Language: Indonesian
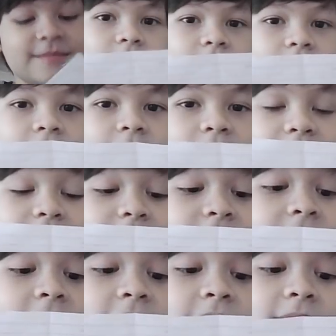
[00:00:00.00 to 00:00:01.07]
Oke okay, guys,
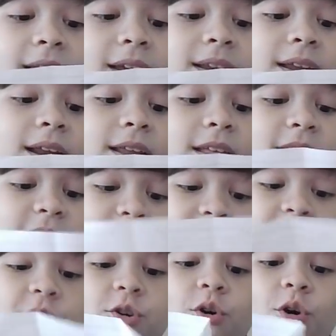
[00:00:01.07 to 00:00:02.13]
jadi ini dari
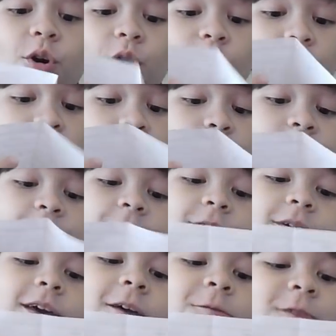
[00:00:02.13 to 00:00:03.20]
Cio to
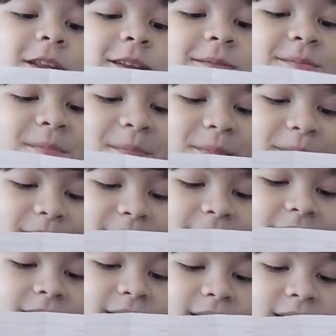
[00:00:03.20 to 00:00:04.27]
Kevin.
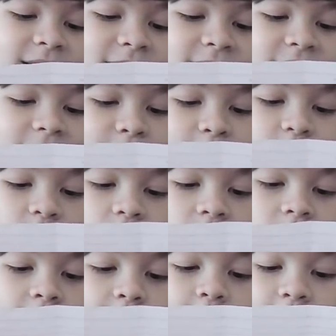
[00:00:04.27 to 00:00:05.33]
Selamat ulang
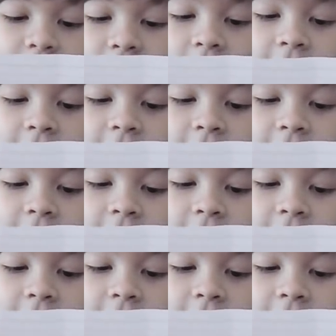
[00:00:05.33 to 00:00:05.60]
tahun ya